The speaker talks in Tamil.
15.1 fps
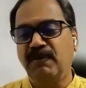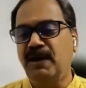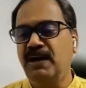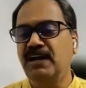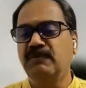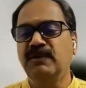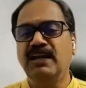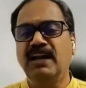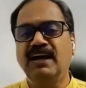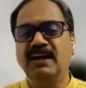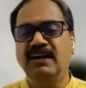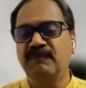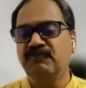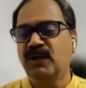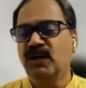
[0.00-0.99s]
பள்ளமிலா
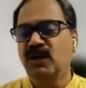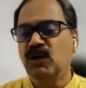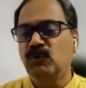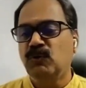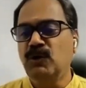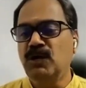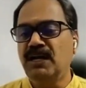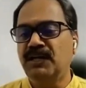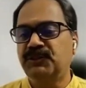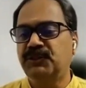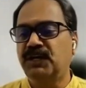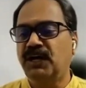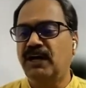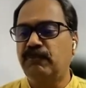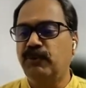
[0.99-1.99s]

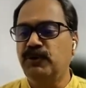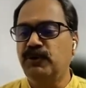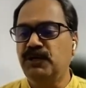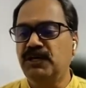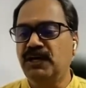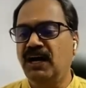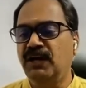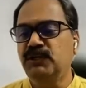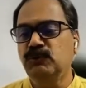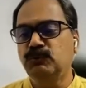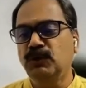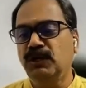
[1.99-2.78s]
உள்ளத்தார் பொய்யாது